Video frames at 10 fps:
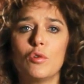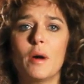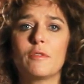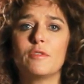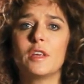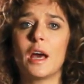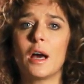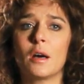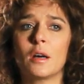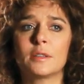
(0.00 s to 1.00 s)
Roma
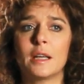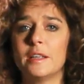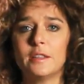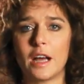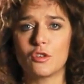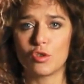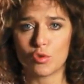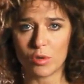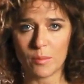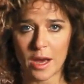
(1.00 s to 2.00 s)
avvia delle
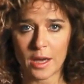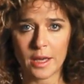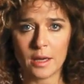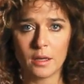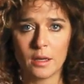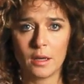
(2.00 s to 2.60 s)
indagini sull'IMAIE eh.